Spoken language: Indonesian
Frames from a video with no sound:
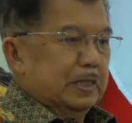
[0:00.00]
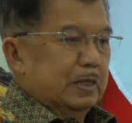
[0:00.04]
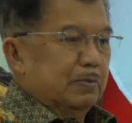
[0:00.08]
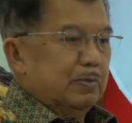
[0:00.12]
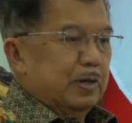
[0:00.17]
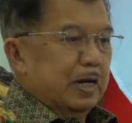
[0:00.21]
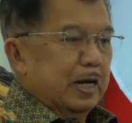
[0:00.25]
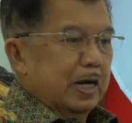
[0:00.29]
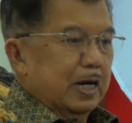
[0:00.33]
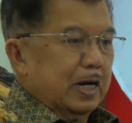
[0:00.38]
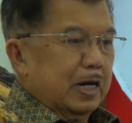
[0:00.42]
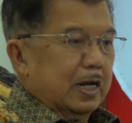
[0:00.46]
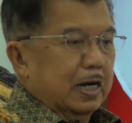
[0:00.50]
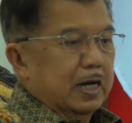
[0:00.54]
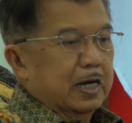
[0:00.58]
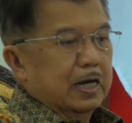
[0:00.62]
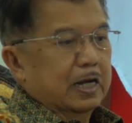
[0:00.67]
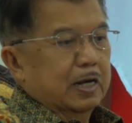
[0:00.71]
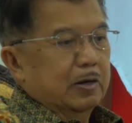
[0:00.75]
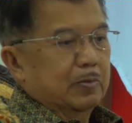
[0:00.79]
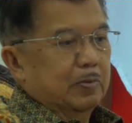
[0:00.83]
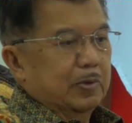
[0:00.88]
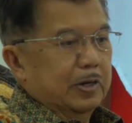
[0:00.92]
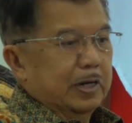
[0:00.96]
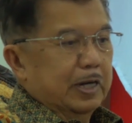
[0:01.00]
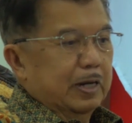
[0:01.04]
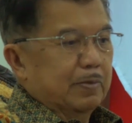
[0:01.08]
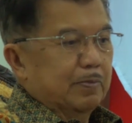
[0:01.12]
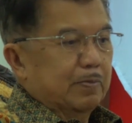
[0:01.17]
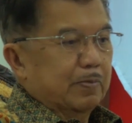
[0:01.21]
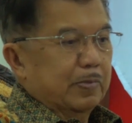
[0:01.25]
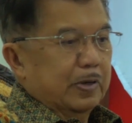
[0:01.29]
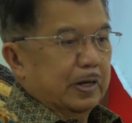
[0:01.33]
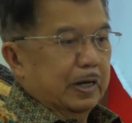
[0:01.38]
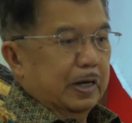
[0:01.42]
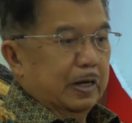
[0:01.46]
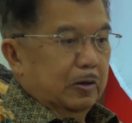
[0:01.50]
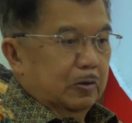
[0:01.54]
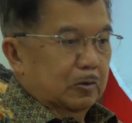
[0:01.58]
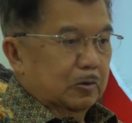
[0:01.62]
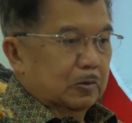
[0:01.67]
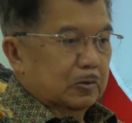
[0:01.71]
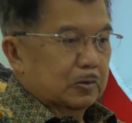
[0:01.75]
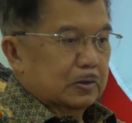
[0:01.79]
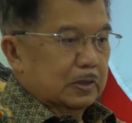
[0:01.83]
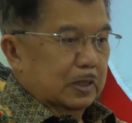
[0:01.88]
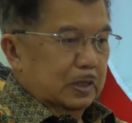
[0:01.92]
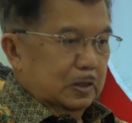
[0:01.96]
penjaminan kredit daripada yang
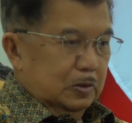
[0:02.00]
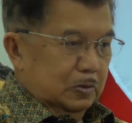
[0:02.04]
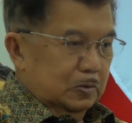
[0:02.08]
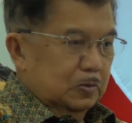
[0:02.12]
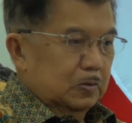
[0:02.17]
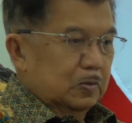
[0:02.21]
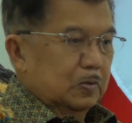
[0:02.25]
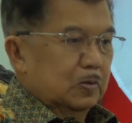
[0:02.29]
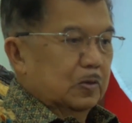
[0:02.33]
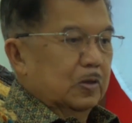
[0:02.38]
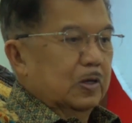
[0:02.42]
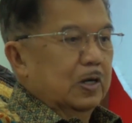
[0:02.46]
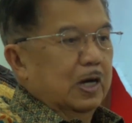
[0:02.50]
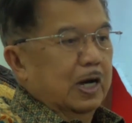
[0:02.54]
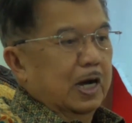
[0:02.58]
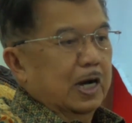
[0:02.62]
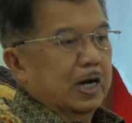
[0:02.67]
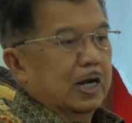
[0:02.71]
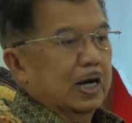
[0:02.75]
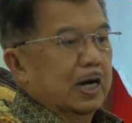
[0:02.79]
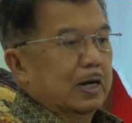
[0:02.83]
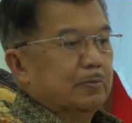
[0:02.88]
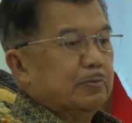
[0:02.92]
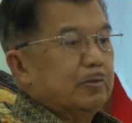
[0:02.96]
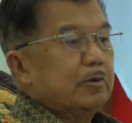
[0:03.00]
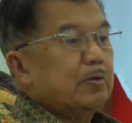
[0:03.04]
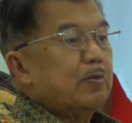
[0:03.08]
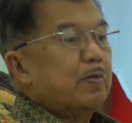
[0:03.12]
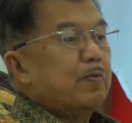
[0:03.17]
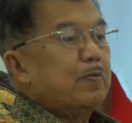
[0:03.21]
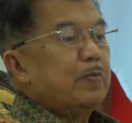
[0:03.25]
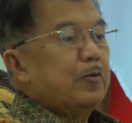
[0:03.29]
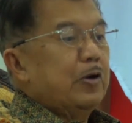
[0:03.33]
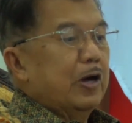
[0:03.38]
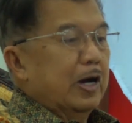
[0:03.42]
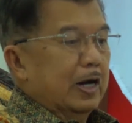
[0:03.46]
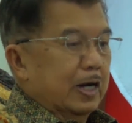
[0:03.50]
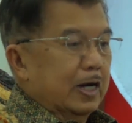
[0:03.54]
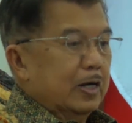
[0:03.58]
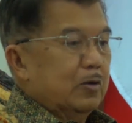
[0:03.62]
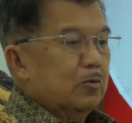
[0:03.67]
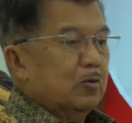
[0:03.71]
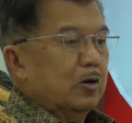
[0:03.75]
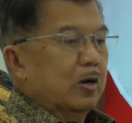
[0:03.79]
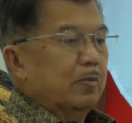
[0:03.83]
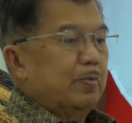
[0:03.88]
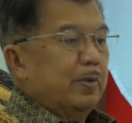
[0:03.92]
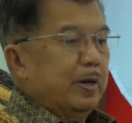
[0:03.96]
kerindo tentu akan lebih
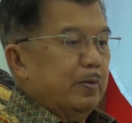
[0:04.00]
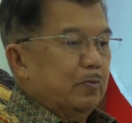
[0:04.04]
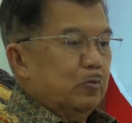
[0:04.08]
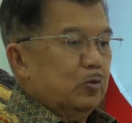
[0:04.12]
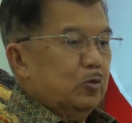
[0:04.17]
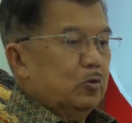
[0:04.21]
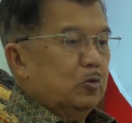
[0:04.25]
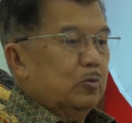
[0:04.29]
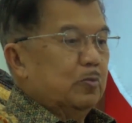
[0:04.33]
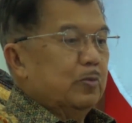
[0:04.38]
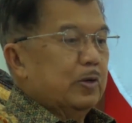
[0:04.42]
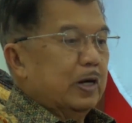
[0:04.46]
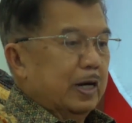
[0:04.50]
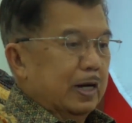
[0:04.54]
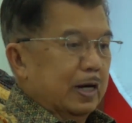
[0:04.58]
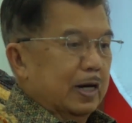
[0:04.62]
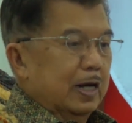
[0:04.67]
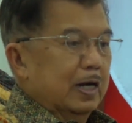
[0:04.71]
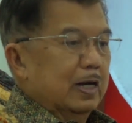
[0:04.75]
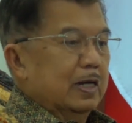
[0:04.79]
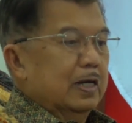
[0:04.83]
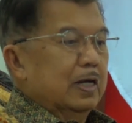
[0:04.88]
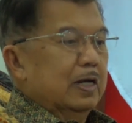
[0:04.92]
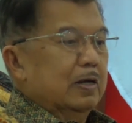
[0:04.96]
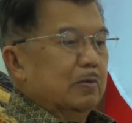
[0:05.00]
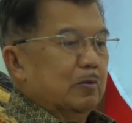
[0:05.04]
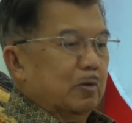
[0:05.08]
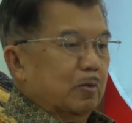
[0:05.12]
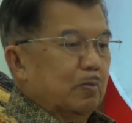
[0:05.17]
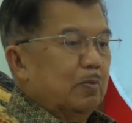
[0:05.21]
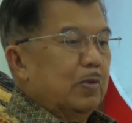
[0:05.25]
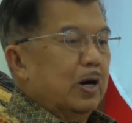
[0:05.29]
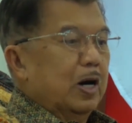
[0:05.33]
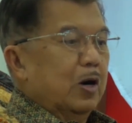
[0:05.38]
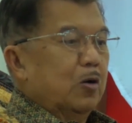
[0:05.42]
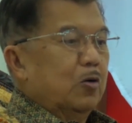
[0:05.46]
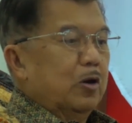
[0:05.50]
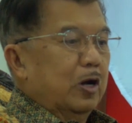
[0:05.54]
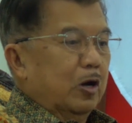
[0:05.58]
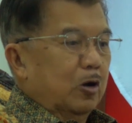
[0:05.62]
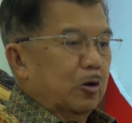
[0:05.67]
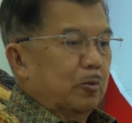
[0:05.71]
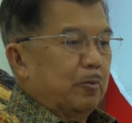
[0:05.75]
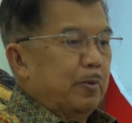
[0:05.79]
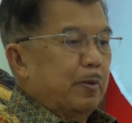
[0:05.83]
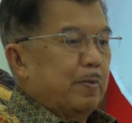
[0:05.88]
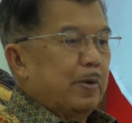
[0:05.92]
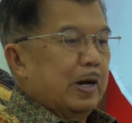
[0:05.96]
memudahkan UKM untuk bergerak membangun
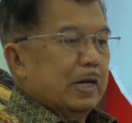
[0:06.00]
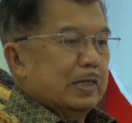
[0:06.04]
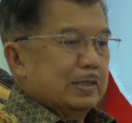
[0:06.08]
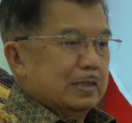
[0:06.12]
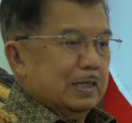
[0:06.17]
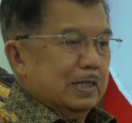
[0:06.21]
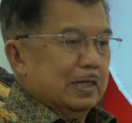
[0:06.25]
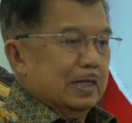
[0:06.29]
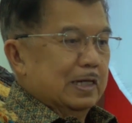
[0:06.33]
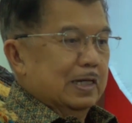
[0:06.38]
ekonomi bangsa.